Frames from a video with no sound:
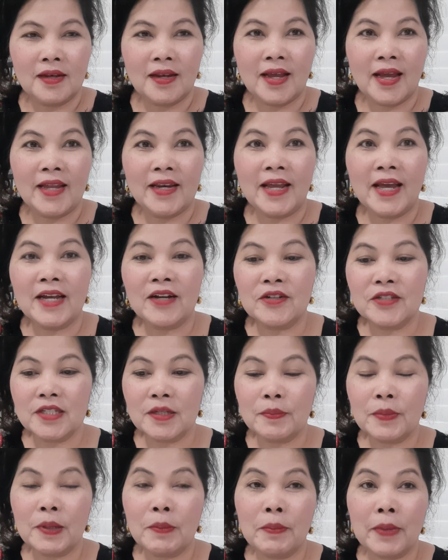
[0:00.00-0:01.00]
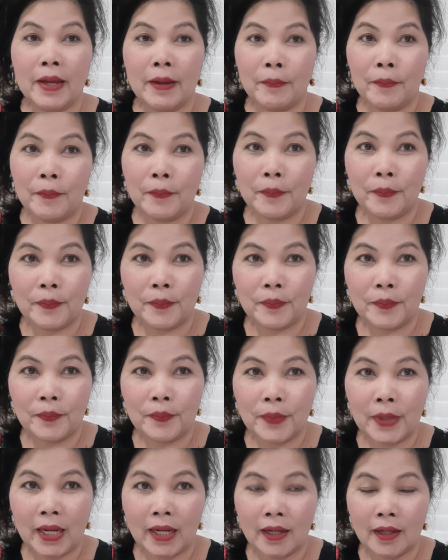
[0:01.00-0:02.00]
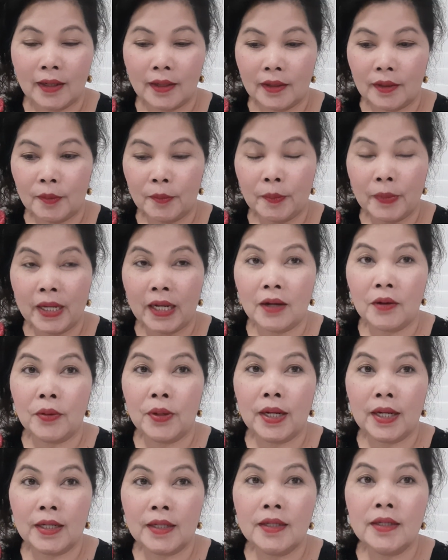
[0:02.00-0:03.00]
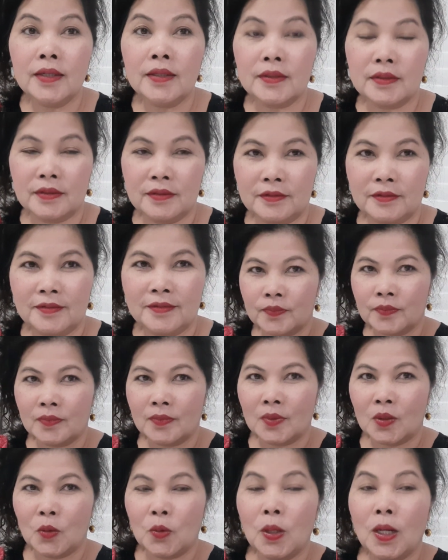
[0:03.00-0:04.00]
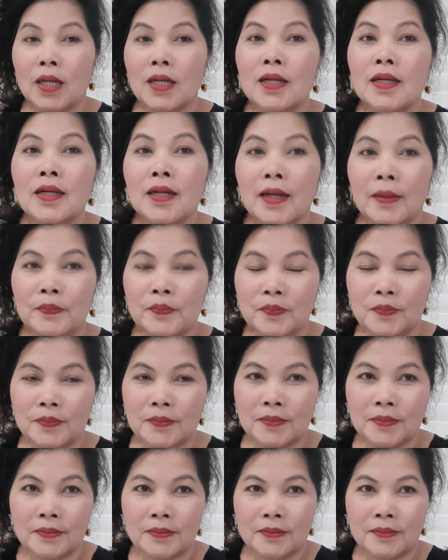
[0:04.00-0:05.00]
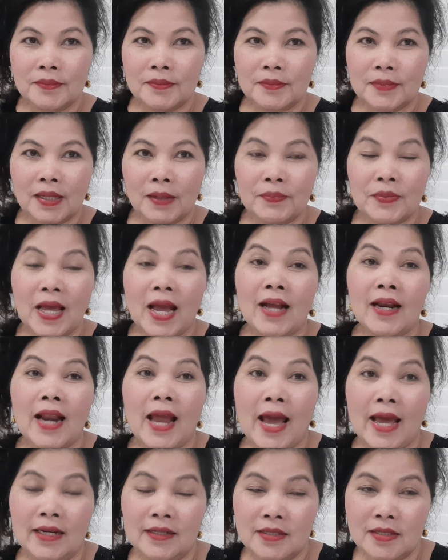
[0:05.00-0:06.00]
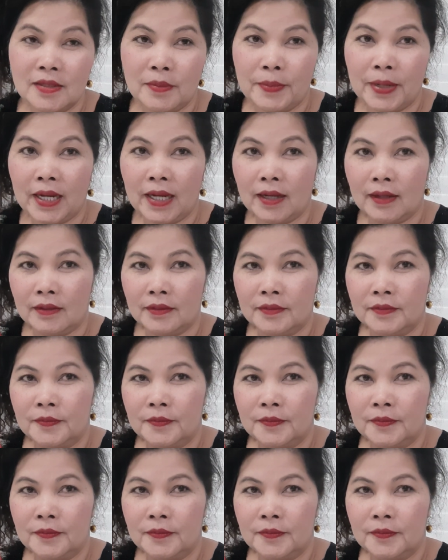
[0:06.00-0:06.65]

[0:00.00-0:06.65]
รายได้ก็จะเป็นแบบแบ่งแบ่งคนละครึ่ง คนละครึ่งกับ กับทางร้านนั่นสิไหมคะ